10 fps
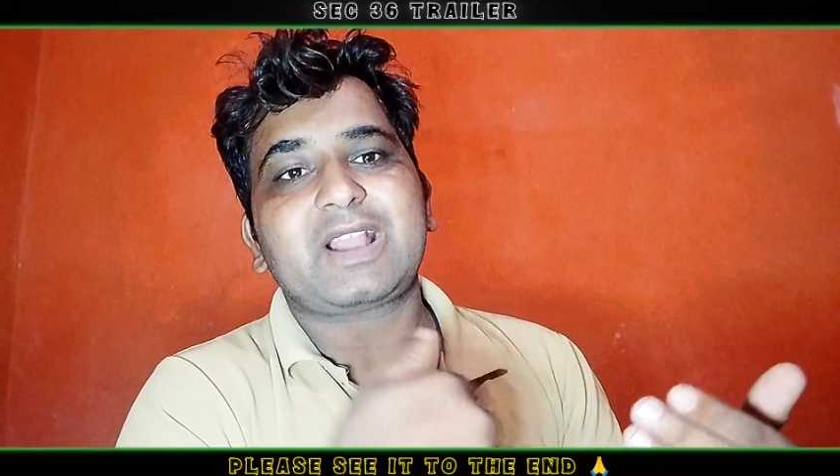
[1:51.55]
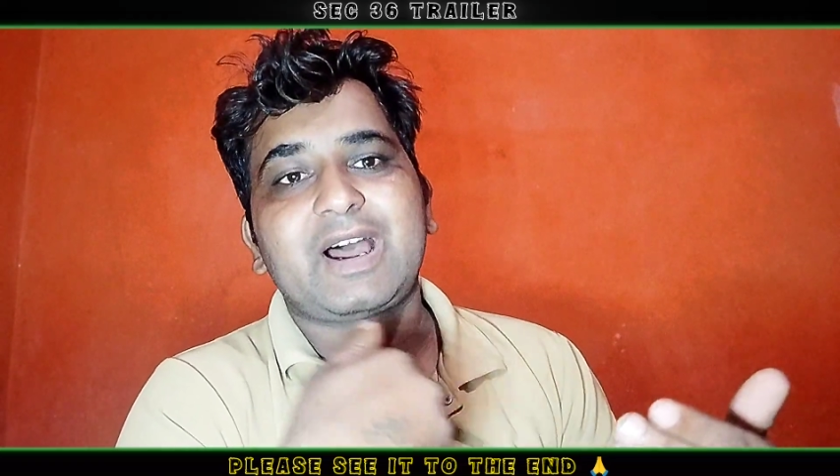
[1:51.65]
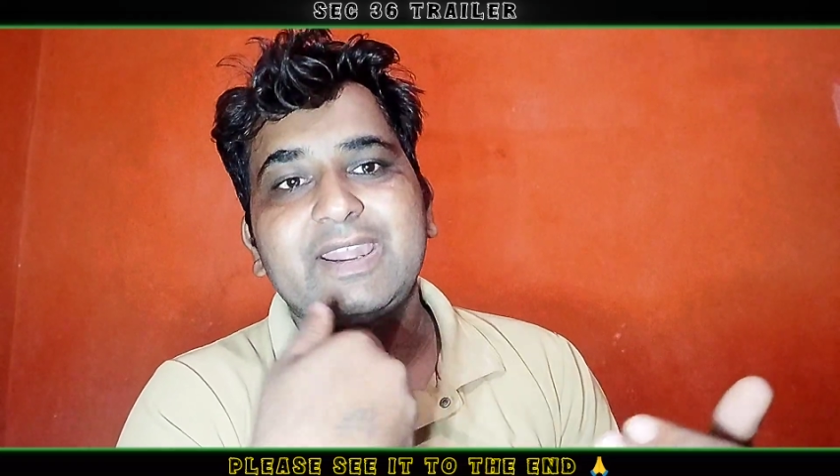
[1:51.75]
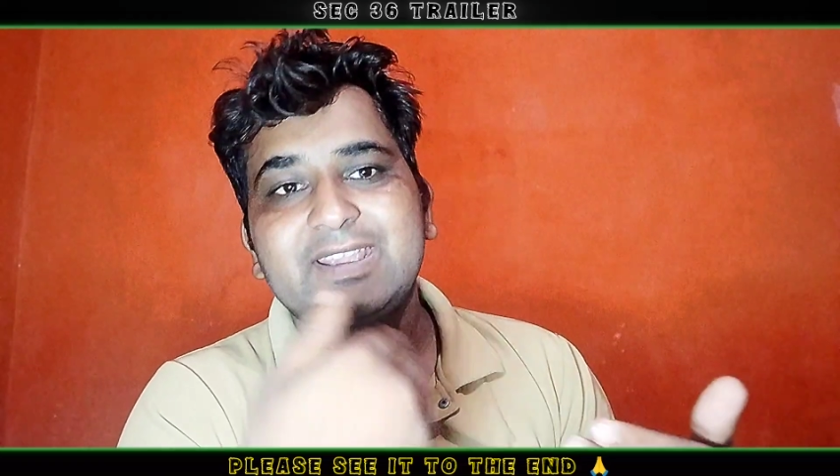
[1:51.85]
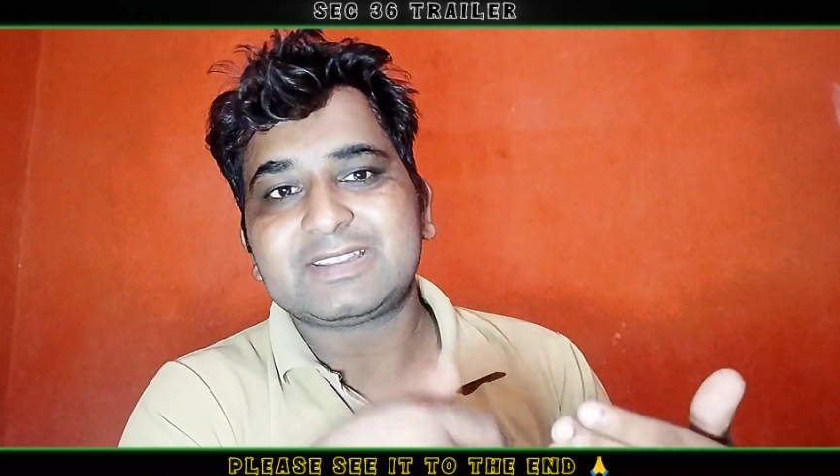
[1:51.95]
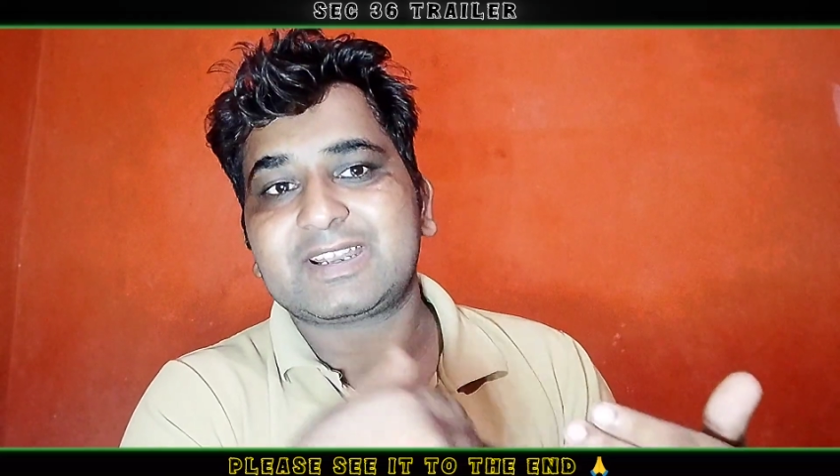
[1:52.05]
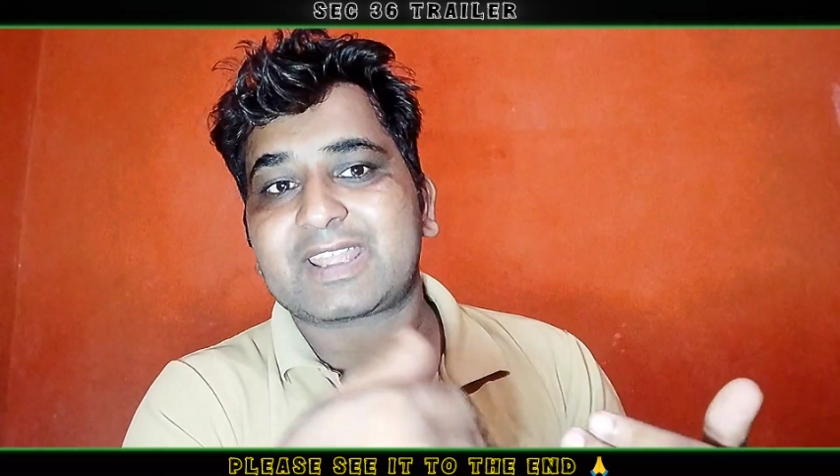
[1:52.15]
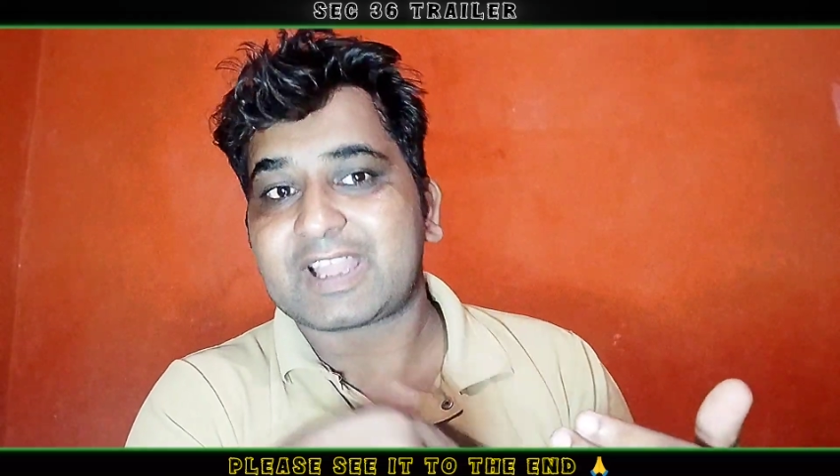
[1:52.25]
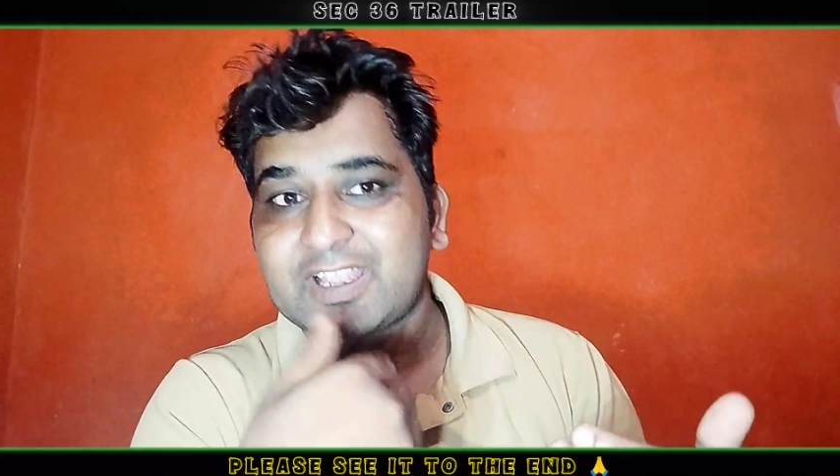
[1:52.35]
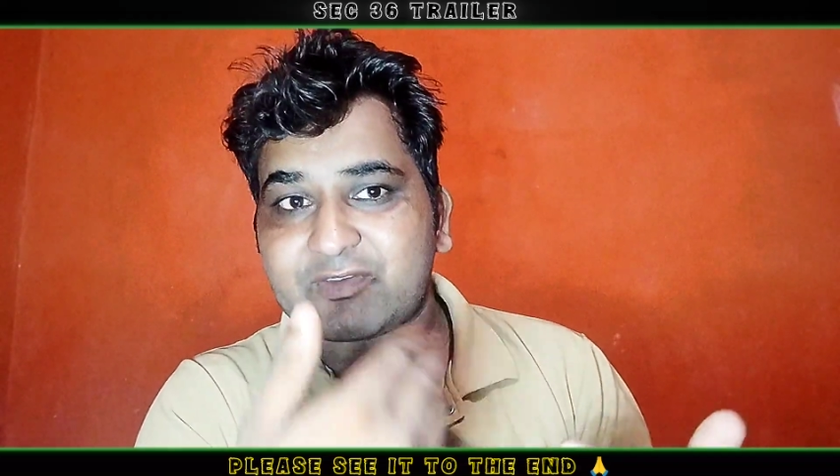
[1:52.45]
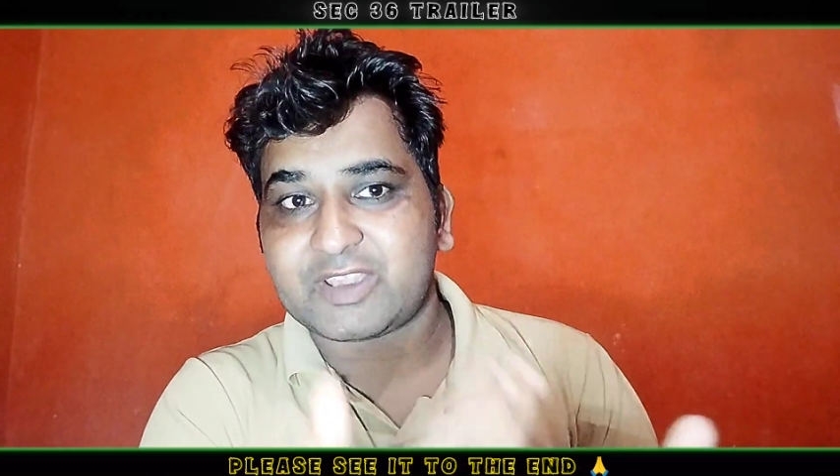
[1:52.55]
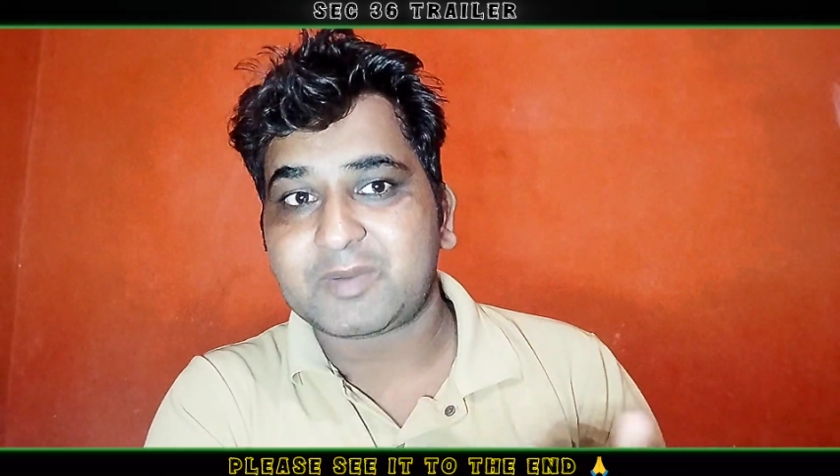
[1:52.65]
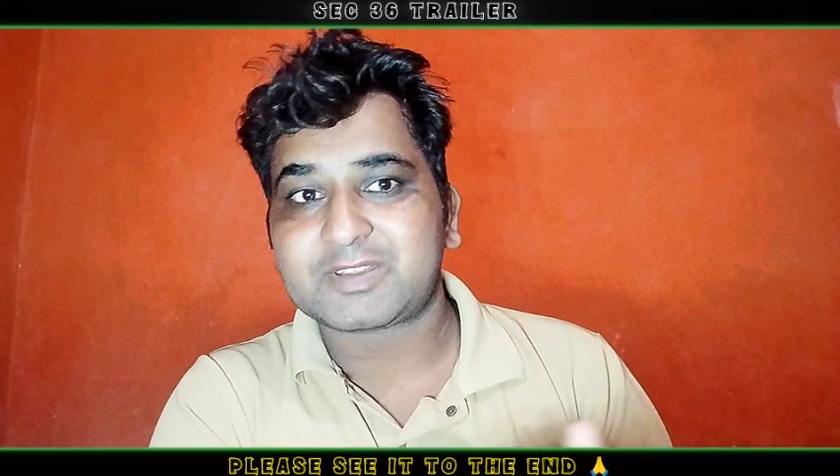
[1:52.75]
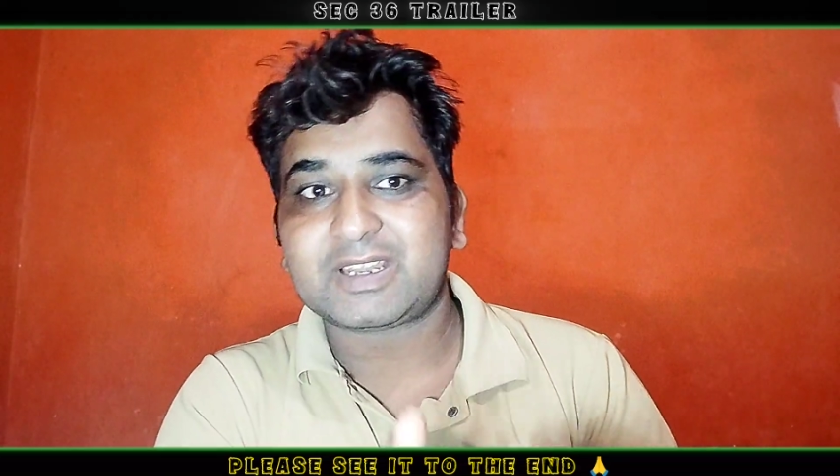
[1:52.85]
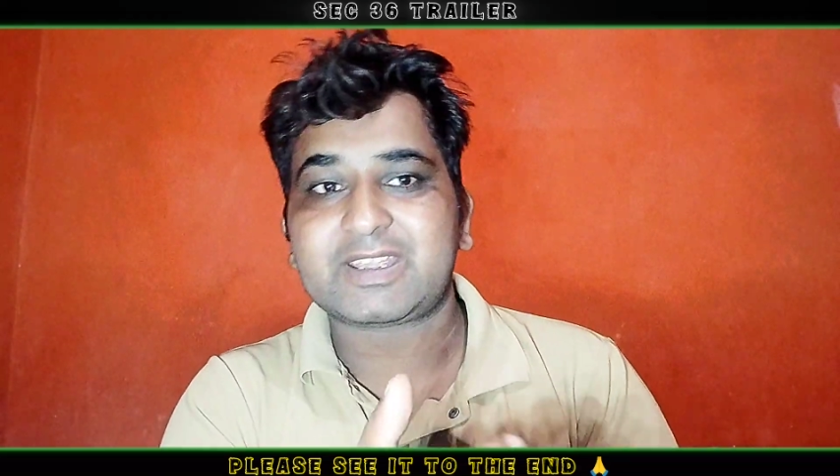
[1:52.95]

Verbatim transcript: कहानी के अंदर क्या क्या फेरबदल